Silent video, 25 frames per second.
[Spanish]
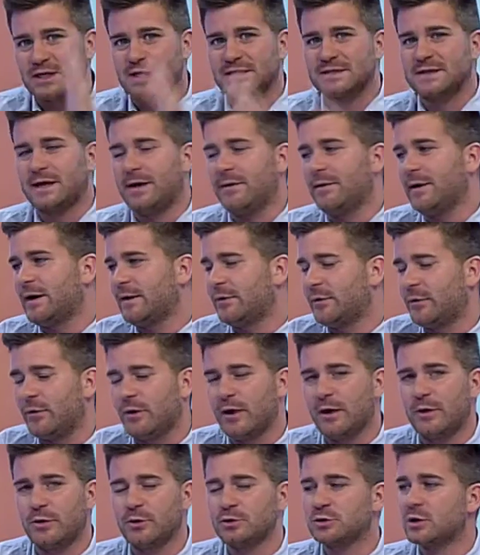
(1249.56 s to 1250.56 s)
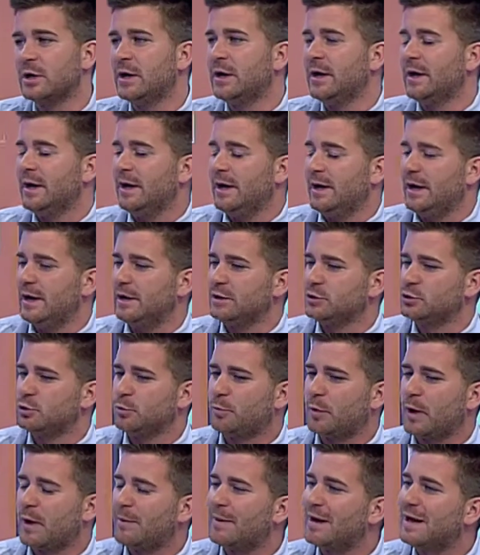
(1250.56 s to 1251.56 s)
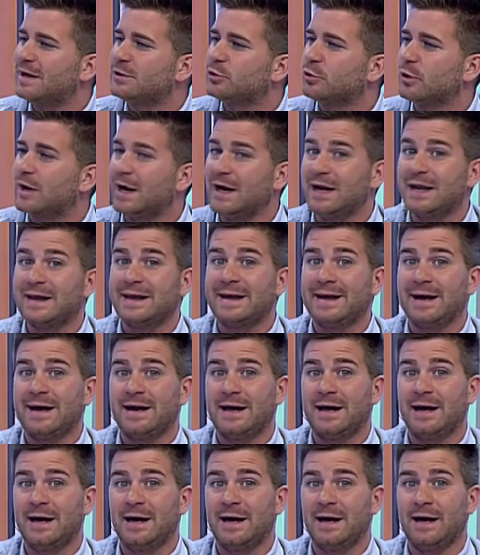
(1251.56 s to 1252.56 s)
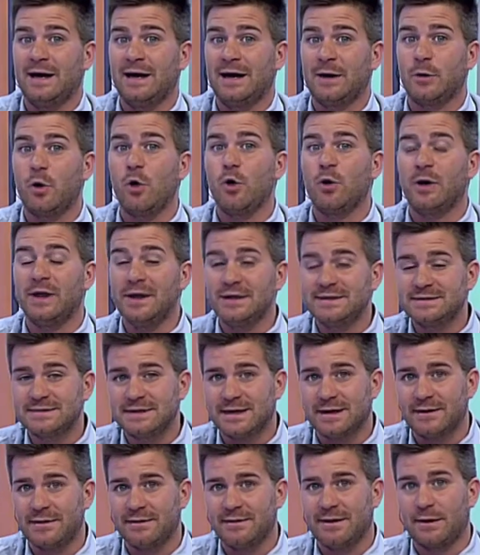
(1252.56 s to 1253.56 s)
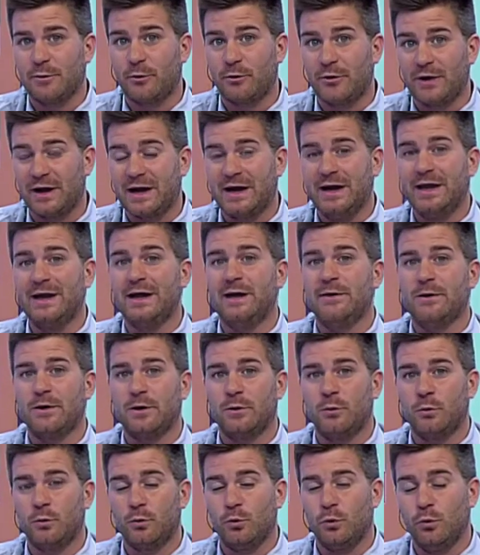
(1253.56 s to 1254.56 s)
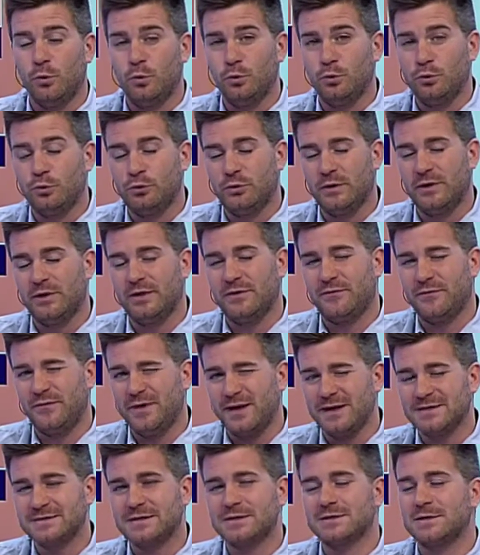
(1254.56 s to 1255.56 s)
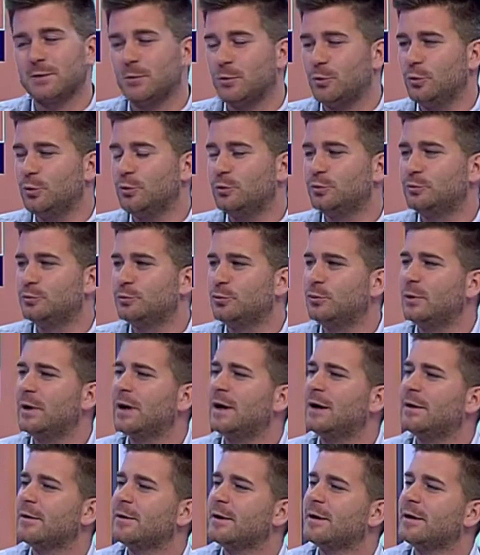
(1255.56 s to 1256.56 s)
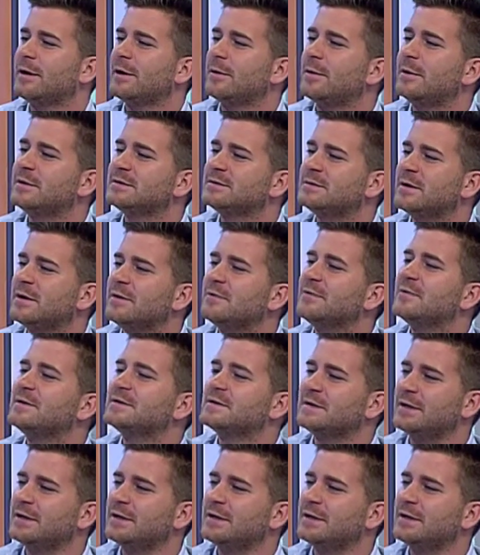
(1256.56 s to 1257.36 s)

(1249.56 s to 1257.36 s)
las que lleva Ciudadanos en su programa electoral cara a la conquista de la Concejalía de, Fiestas y Cultura. Fiestas y,